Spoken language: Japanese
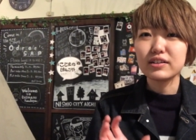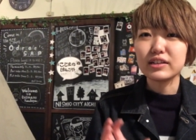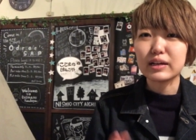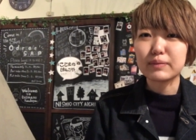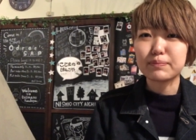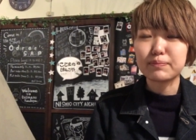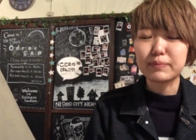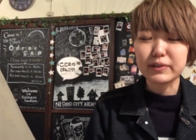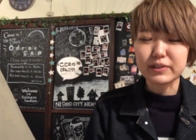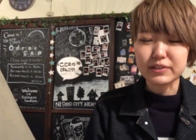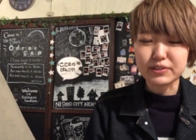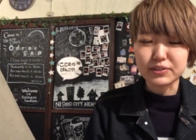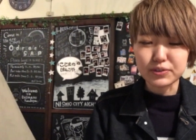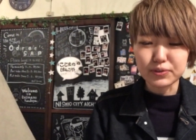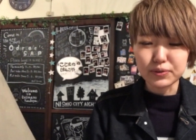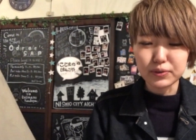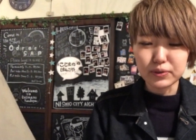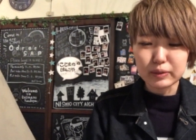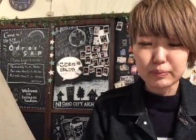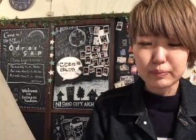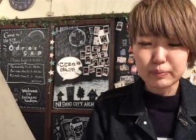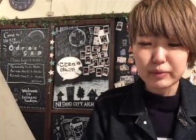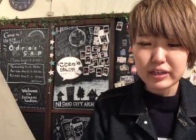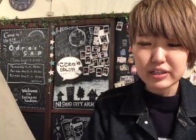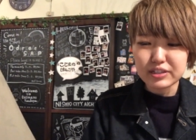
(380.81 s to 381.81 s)
やっぱりす
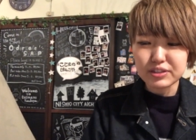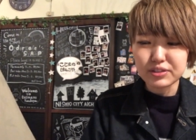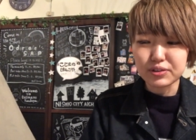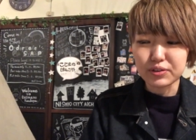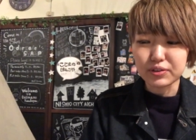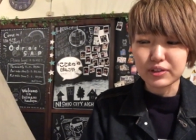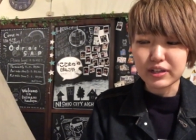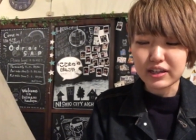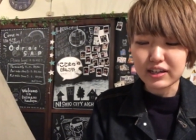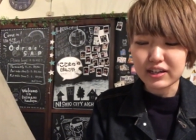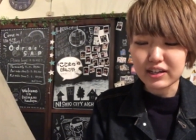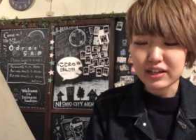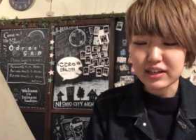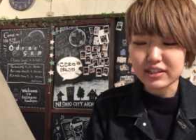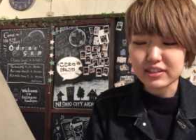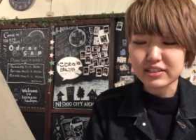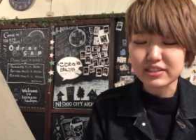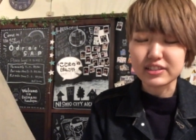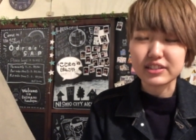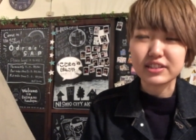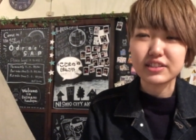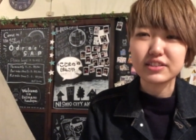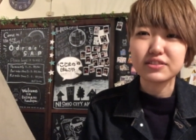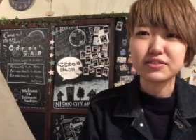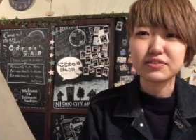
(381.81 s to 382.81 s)
ごいベストな感
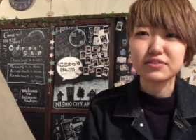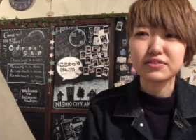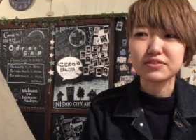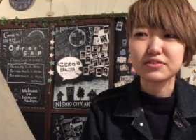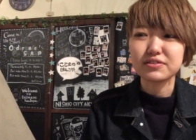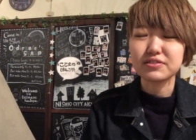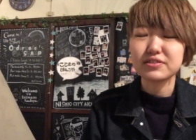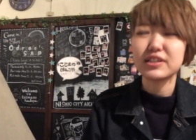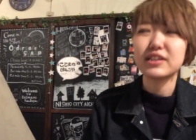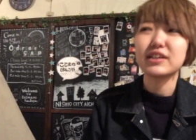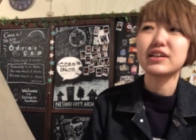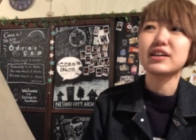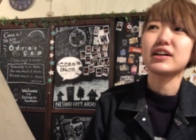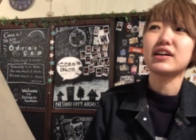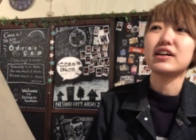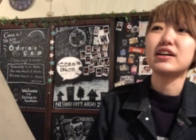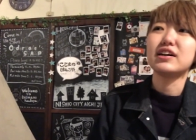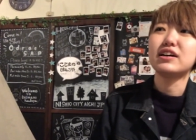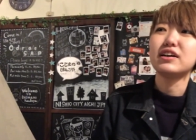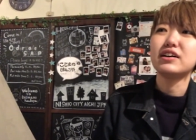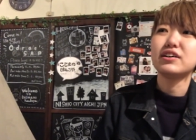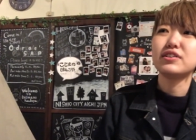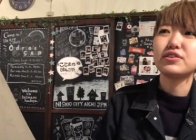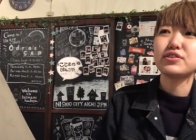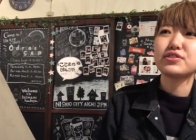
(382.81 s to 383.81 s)
じがするなんか
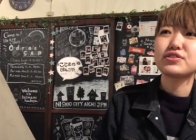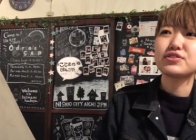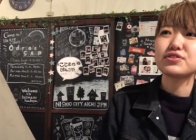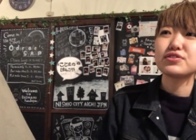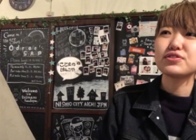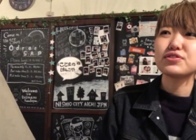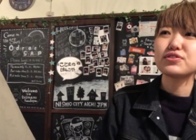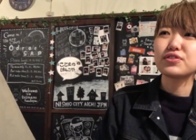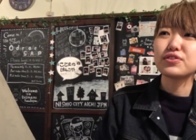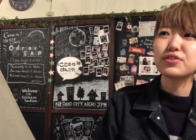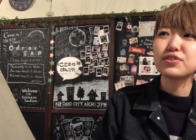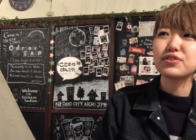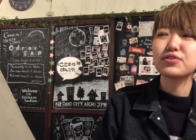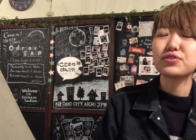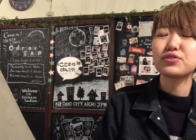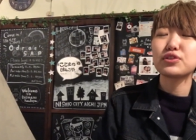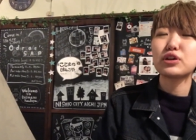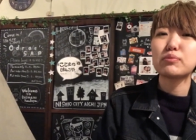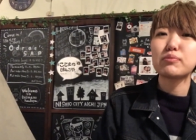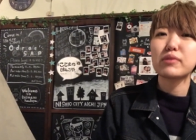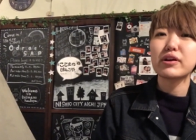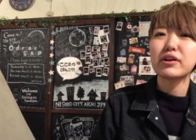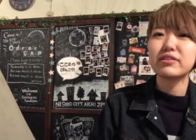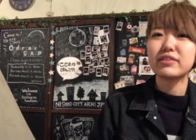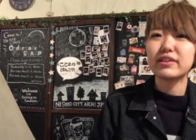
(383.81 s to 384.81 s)
普通の
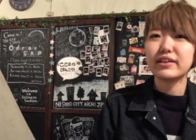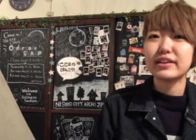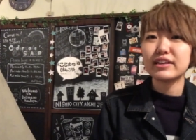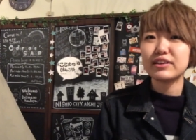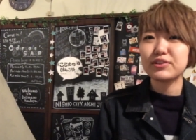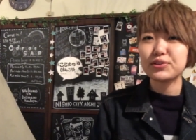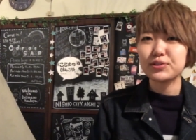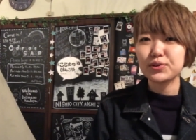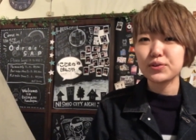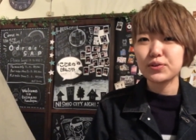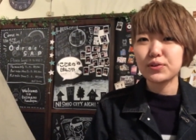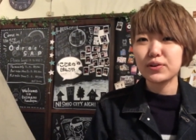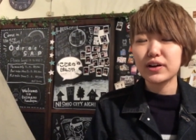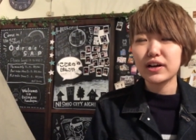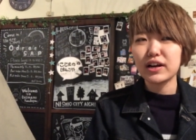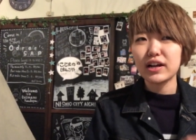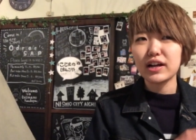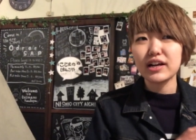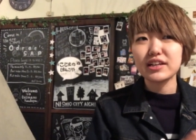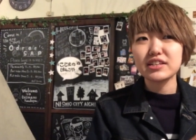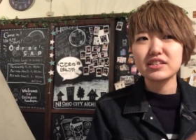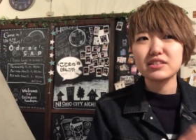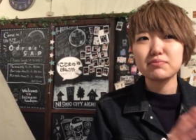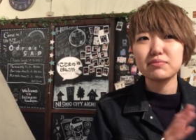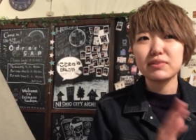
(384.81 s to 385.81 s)
ノーマルなイントロから
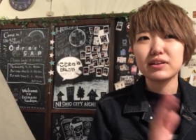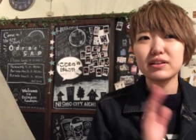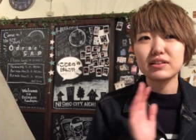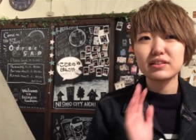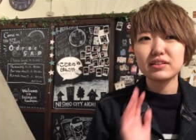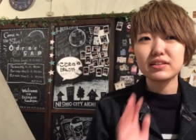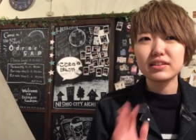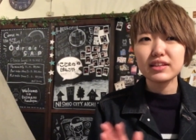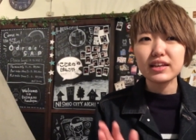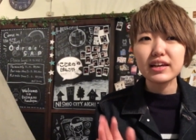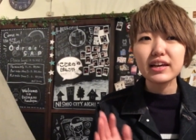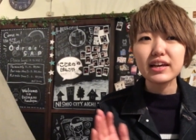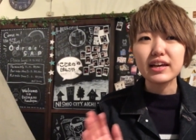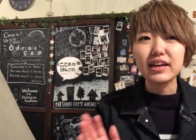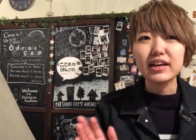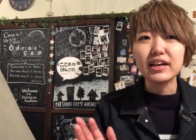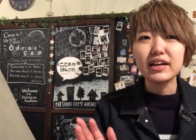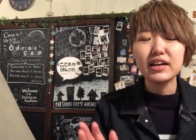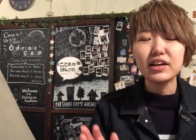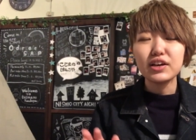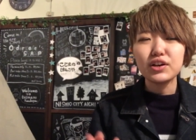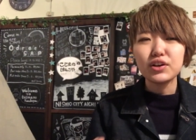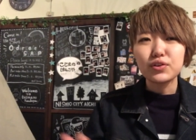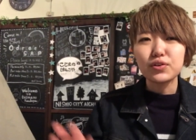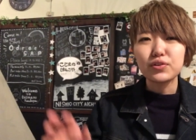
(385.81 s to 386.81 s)
始まって
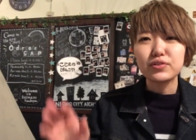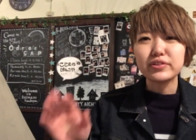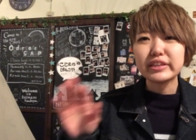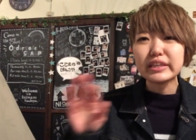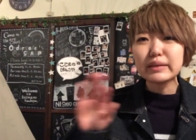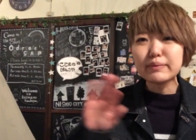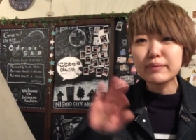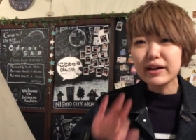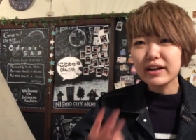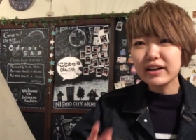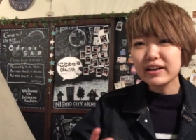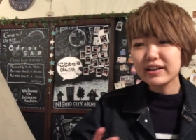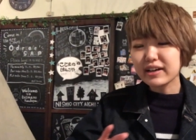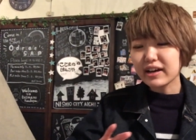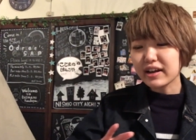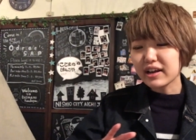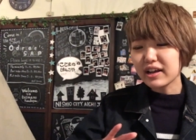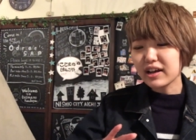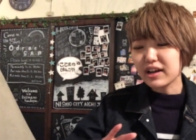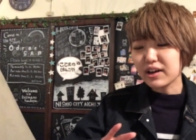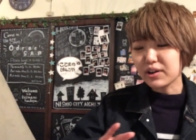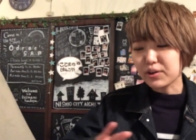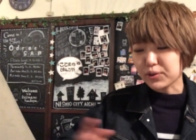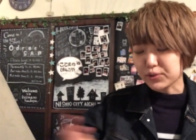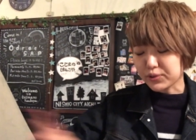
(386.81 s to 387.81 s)
2番か
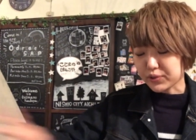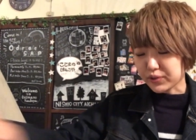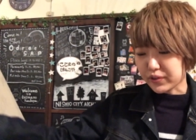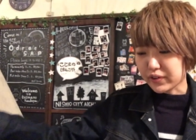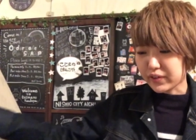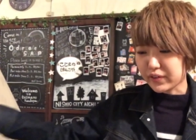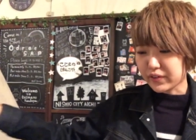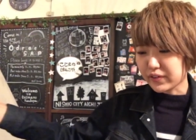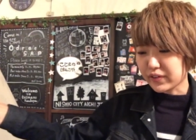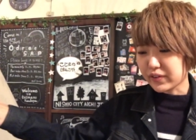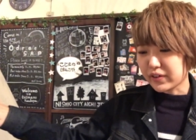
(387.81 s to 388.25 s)
らこの